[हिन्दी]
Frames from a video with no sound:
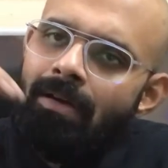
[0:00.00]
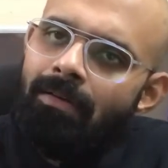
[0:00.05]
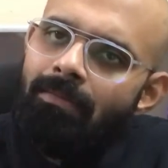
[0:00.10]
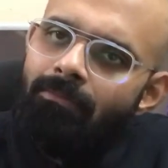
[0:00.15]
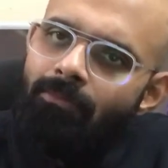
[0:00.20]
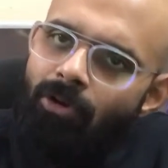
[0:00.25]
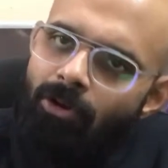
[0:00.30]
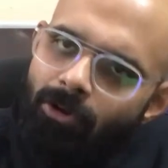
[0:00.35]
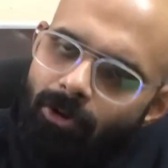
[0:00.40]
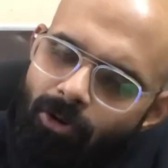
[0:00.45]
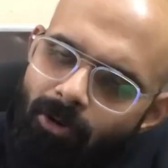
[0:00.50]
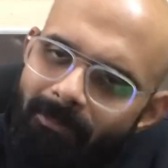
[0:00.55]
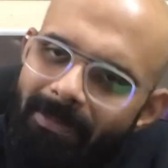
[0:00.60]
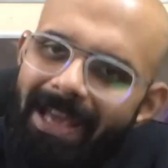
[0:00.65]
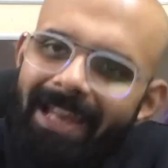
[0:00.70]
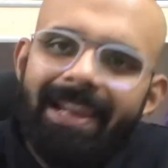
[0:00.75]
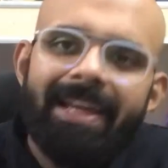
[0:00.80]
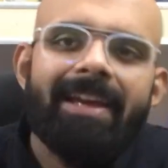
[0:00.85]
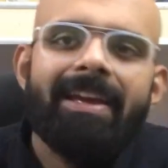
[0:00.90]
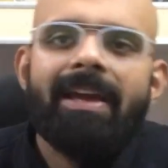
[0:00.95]
मोरक्को
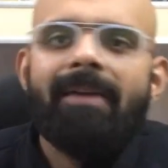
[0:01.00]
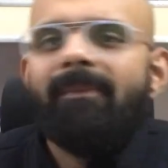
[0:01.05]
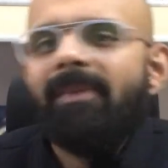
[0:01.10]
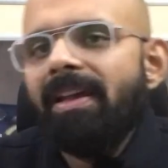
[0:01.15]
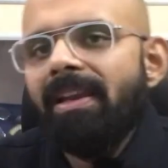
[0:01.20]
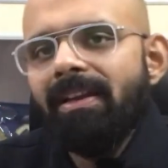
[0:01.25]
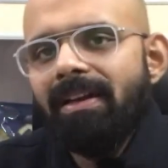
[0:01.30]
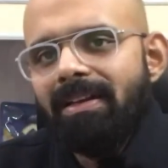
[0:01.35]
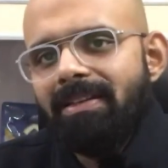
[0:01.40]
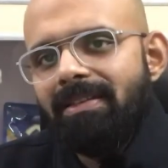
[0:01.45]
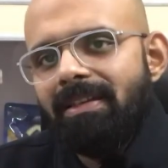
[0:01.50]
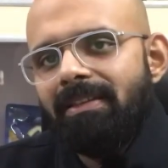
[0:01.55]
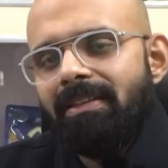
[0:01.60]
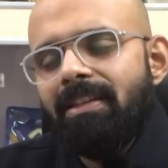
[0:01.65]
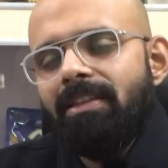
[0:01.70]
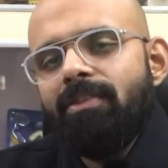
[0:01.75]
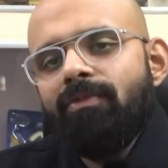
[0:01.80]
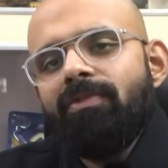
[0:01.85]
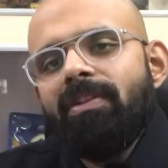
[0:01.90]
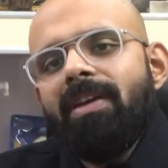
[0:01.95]
पहले ही गेम किल कर सकती
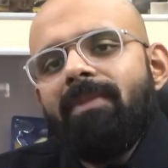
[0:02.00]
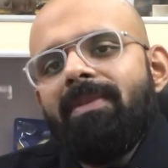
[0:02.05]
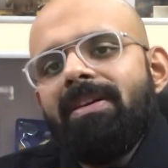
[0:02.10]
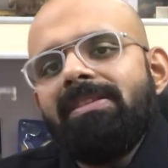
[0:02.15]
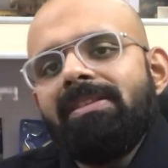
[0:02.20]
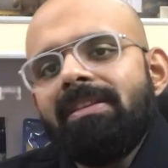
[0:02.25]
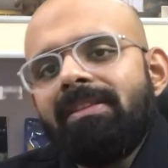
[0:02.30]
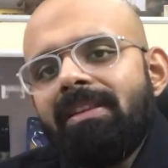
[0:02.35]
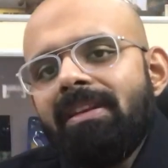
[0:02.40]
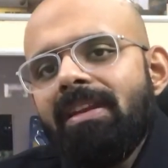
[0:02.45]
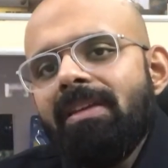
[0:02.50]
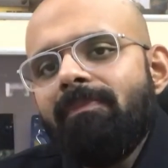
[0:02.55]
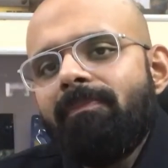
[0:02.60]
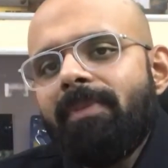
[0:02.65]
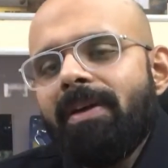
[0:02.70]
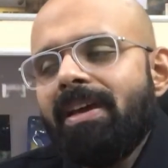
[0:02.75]
थी उनके पास इतनी